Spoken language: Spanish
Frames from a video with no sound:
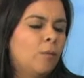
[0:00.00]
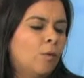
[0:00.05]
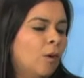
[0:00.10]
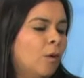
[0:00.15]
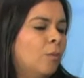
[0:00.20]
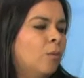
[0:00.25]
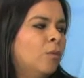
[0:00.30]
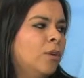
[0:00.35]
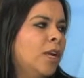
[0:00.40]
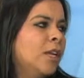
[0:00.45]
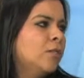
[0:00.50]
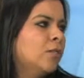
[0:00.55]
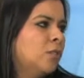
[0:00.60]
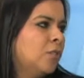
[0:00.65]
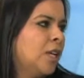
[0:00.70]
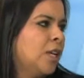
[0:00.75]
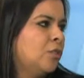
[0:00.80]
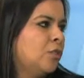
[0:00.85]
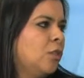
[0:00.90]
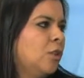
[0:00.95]
como una
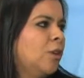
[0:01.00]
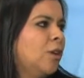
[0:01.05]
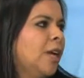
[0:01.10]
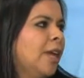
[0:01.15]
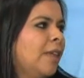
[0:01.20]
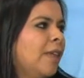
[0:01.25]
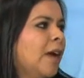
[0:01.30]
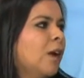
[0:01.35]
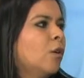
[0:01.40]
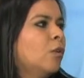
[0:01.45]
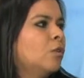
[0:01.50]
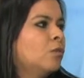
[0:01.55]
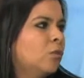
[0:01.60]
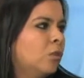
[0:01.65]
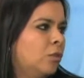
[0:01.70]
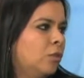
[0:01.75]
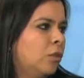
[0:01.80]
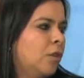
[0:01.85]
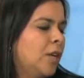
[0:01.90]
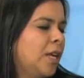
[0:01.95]
asociación que da
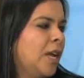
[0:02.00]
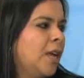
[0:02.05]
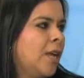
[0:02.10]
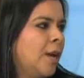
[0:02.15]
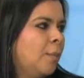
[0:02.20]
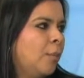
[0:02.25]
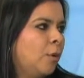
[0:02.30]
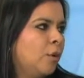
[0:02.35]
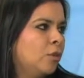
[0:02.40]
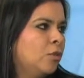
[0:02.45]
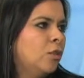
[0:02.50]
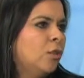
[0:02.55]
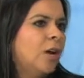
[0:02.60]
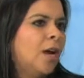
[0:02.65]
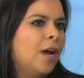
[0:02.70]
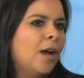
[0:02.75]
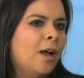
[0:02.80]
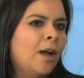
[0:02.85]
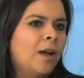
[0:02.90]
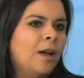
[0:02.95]
consultoría y apoyo
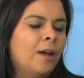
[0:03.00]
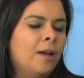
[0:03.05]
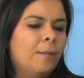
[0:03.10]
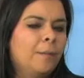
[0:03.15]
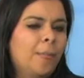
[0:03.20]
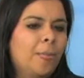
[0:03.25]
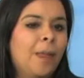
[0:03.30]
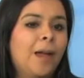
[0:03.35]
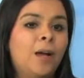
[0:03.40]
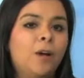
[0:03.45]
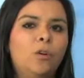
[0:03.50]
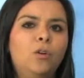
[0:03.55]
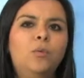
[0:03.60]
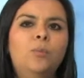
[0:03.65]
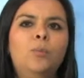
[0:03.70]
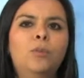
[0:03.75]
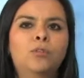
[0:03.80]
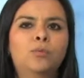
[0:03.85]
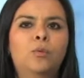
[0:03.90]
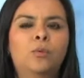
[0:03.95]
a,
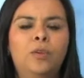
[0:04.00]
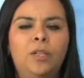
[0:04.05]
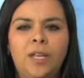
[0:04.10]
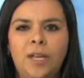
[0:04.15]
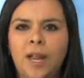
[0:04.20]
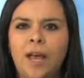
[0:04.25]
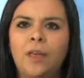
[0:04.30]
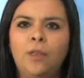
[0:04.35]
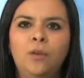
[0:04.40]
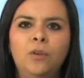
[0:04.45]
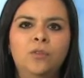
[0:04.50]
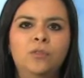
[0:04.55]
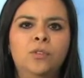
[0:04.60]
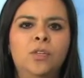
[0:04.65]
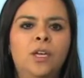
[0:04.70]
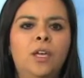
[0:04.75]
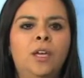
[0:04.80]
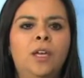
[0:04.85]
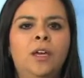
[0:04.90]
grupos vulnerados.